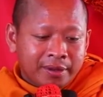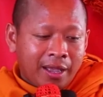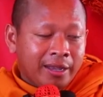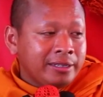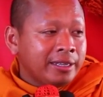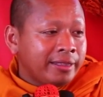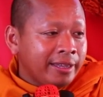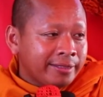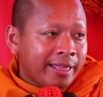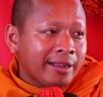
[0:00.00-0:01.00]
hãy chỉ
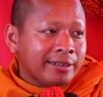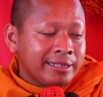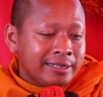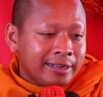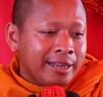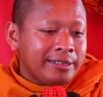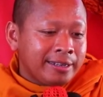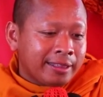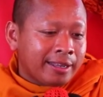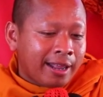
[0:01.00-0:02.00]
ti tăng đây dịch đây
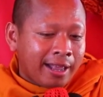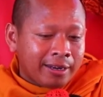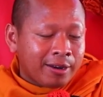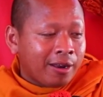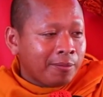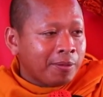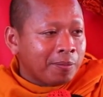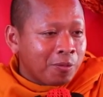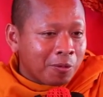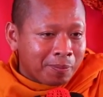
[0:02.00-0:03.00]
chia lá đó bờ
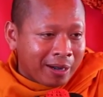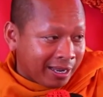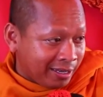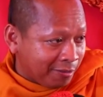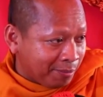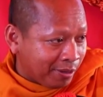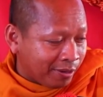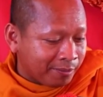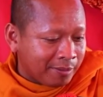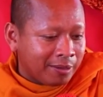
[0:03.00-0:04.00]
phụ prad đằng
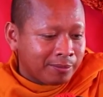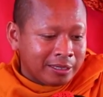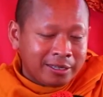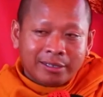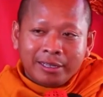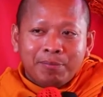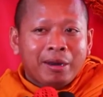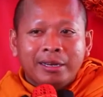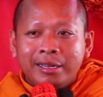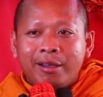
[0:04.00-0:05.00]
phẳng bờ mình chẳng thấy
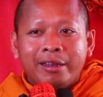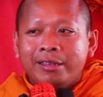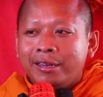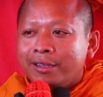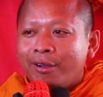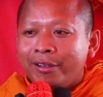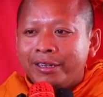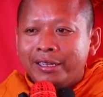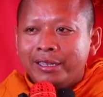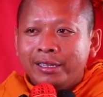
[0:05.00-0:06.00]
prad kia ở đây ở
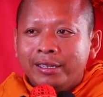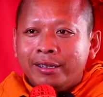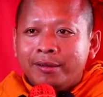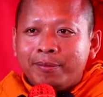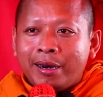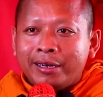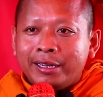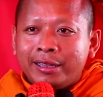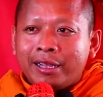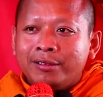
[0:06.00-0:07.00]
đây prad
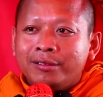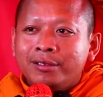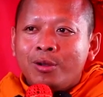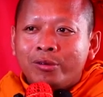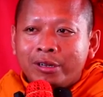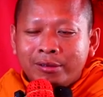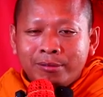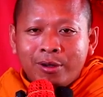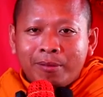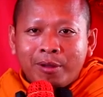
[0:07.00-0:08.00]
kia thắng lục
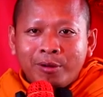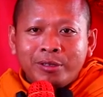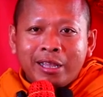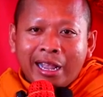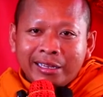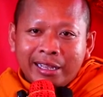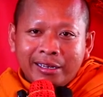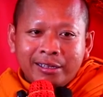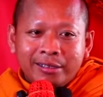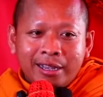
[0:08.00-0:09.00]
nâng ngọt mỏ đôi ta anh ra
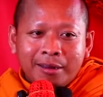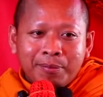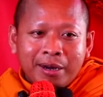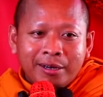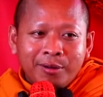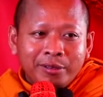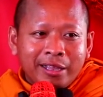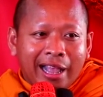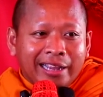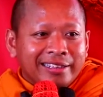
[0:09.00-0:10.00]
nâng cạn prad đôi
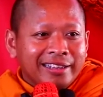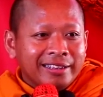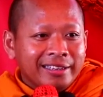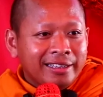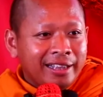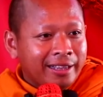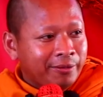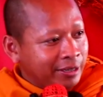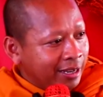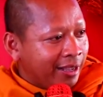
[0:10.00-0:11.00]
ta anh nâng dạ
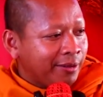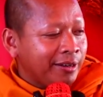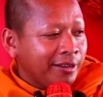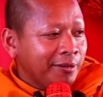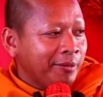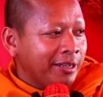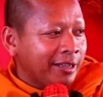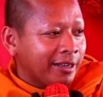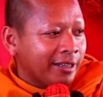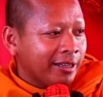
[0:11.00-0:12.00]
bây giờ rương nó về
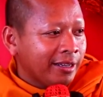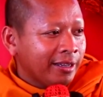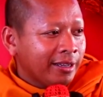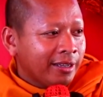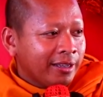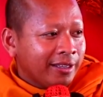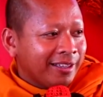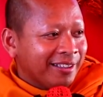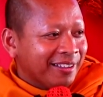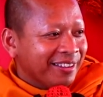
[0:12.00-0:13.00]
chẳng à
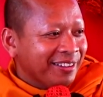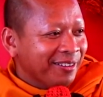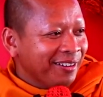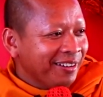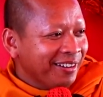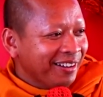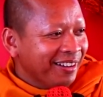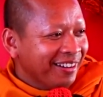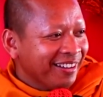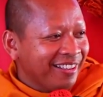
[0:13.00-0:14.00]
vô
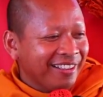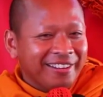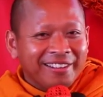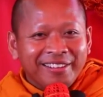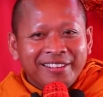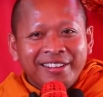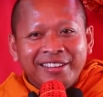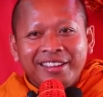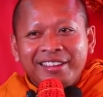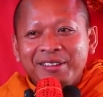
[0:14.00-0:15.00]
rồi
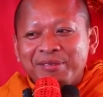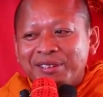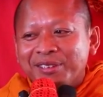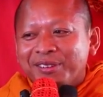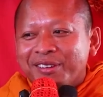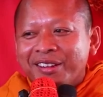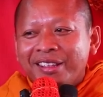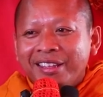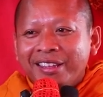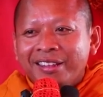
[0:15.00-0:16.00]
chơi chắc mình vô
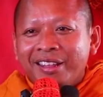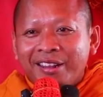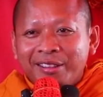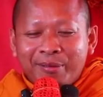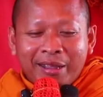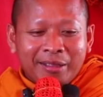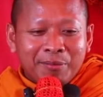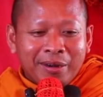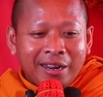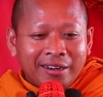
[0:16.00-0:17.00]
là mà
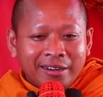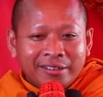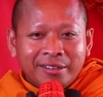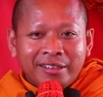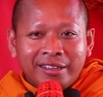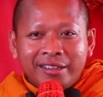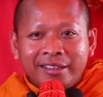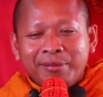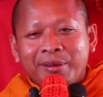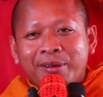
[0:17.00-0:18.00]
thập prad rực đó
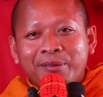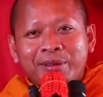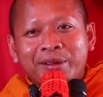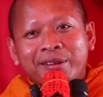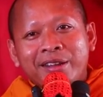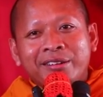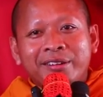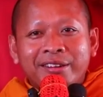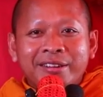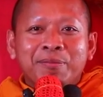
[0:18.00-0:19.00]
thì bọn ông mới có đăng
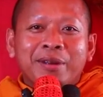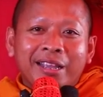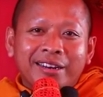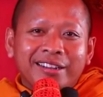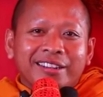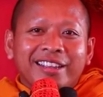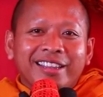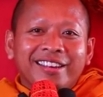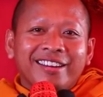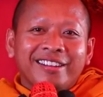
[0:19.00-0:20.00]
là rực prad rực
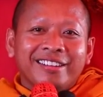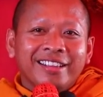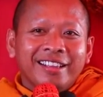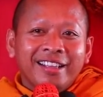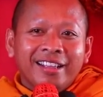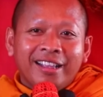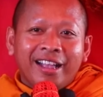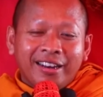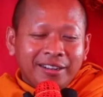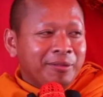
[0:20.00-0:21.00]
e rực
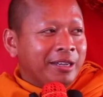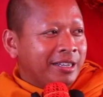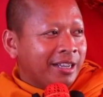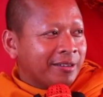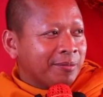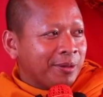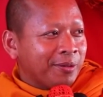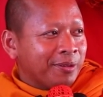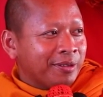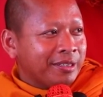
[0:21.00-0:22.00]
anh nâng về chẳng
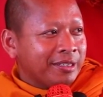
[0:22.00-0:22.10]
phổ